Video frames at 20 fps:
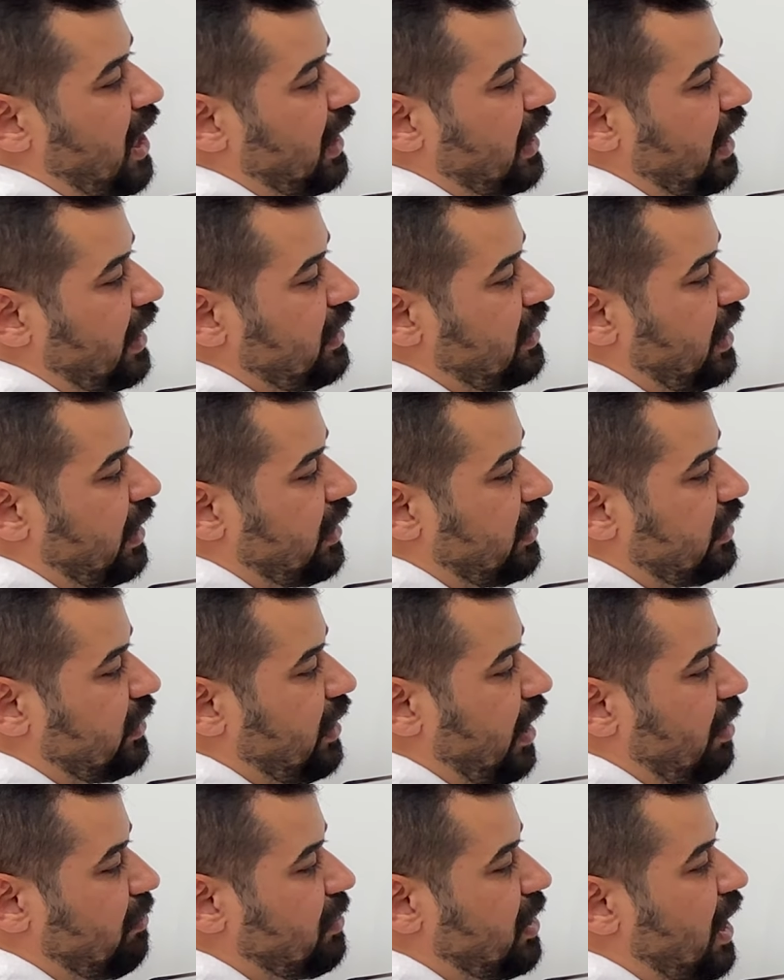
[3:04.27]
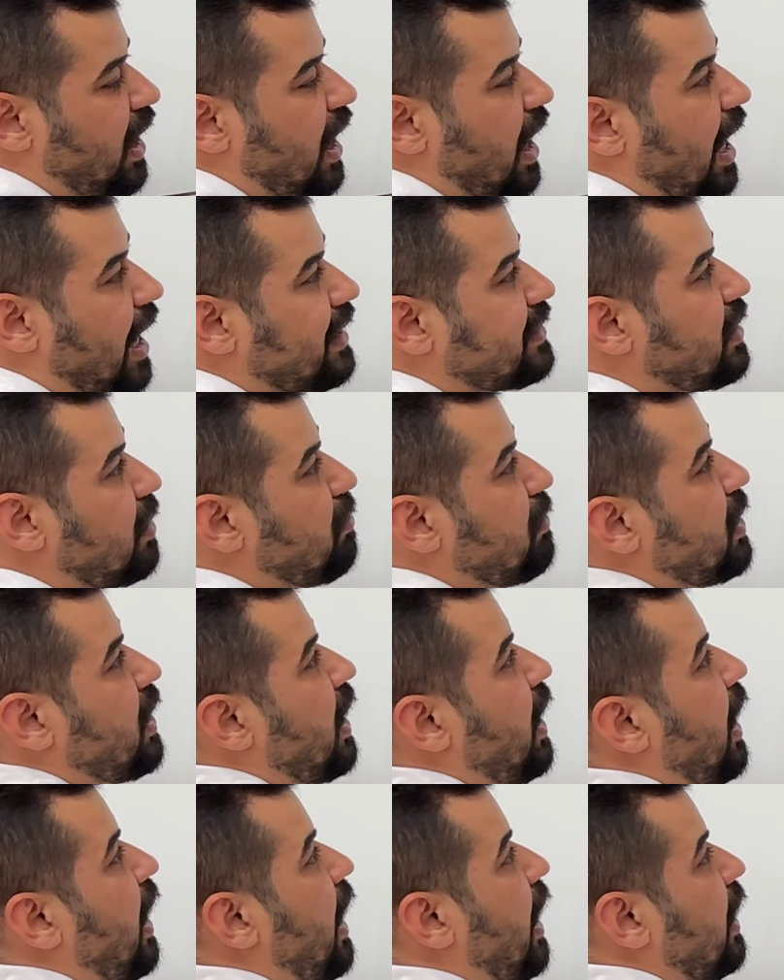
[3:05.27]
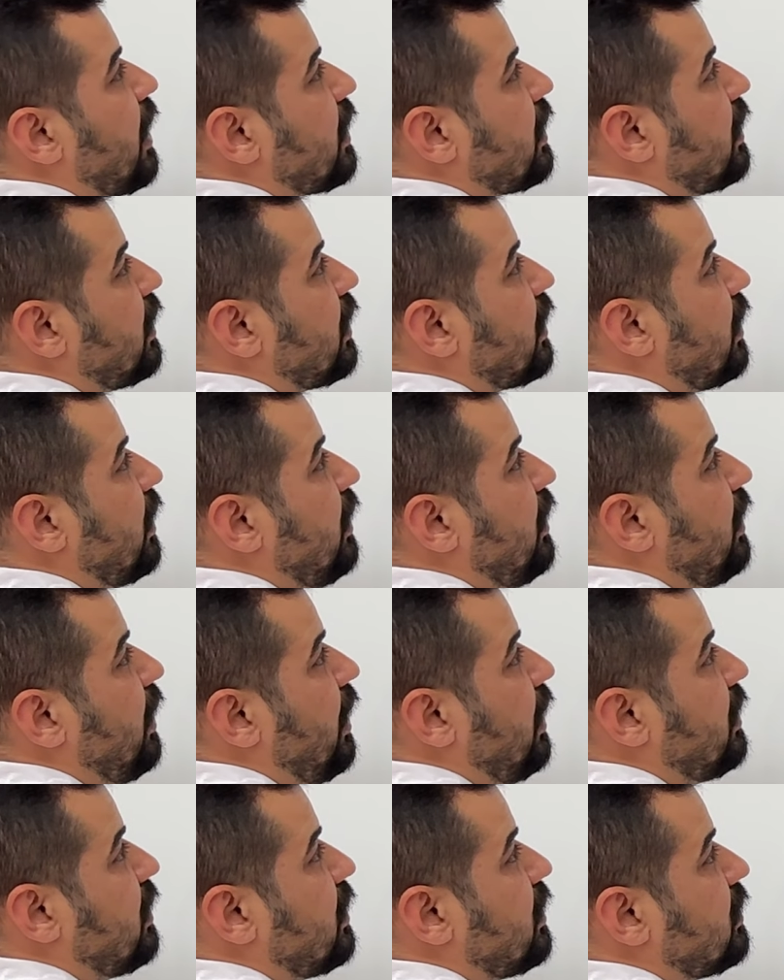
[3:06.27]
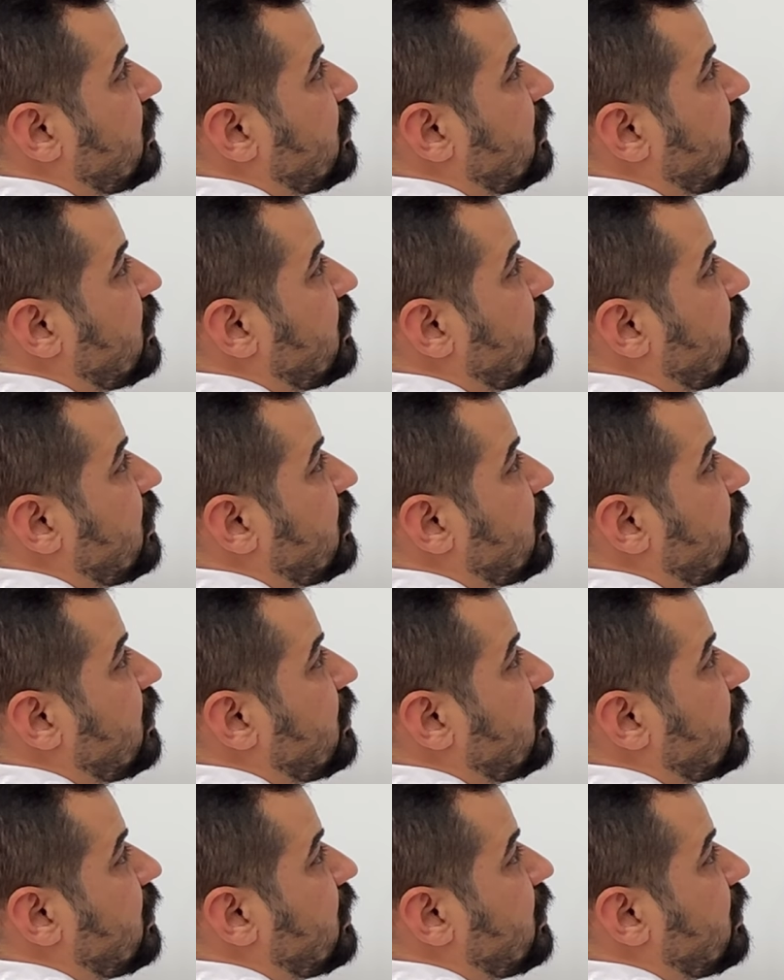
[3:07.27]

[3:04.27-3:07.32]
الخليه قدامي اسميها حقيقيه